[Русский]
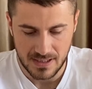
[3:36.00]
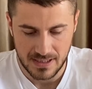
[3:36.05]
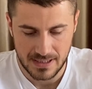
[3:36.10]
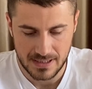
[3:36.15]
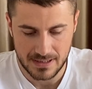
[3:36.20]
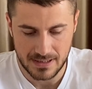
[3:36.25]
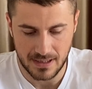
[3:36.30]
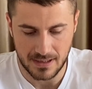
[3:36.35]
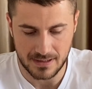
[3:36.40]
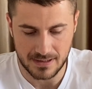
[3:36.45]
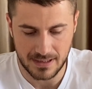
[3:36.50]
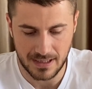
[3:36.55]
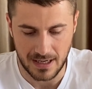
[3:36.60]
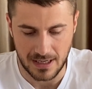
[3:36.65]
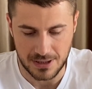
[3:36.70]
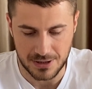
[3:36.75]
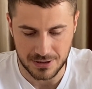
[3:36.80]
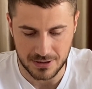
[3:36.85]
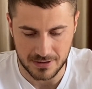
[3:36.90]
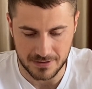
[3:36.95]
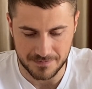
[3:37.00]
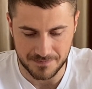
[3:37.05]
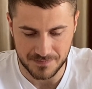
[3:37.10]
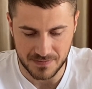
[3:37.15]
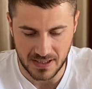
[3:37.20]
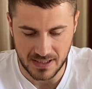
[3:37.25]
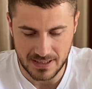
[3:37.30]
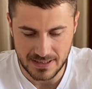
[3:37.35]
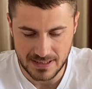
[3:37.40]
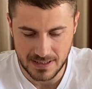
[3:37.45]
Итак, дальше.
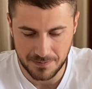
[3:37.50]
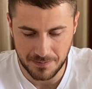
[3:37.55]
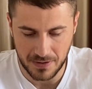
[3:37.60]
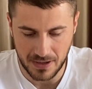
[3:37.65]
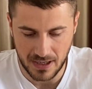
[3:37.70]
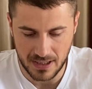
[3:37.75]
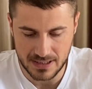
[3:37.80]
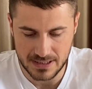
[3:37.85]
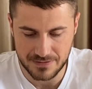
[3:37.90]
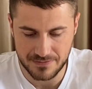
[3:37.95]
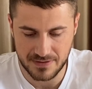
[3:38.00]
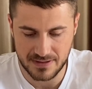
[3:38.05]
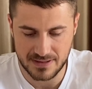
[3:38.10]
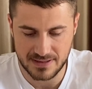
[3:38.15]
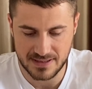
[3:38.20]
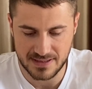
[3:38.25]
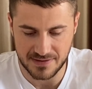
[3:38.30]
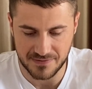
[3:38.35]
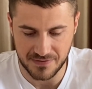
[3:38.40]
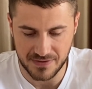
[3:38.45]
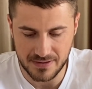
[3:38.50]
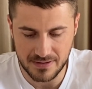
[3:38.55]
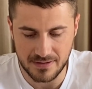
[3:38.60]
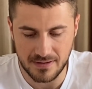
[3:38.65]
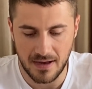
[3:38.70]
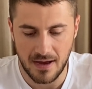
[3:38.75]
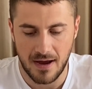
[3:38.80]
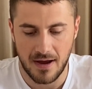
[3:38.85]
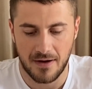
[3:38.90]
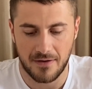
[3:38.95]
А если показывает Свит
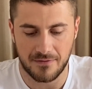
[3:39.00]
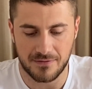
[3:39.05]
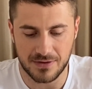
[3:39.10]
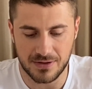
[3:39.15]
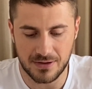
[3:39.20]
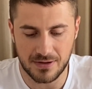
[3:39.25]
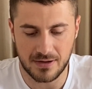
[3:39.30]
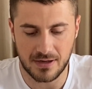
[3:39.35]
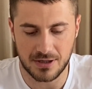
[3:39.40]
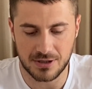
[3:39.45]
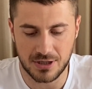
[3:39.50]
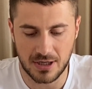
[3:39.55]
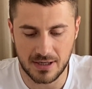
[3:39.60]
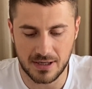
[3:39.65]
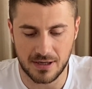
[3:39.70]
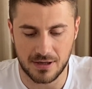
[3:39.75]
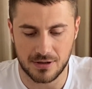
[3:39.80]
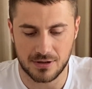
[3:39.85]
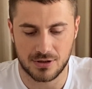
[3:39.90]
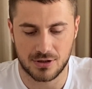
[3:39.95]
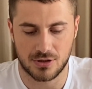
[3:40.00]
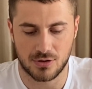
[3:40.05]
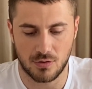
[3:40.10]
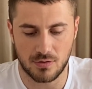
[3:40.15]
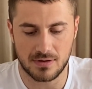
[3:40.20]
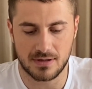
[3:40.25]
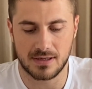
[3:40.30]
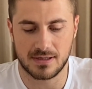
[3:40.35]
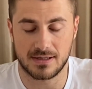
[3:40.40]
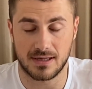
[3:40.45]
в нир кошельке, что
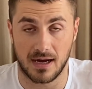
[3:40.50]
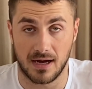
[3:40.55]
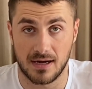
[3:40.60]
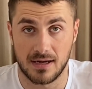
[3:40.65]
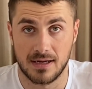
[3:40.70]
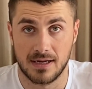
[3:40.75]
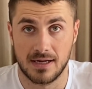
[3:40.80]
тогда?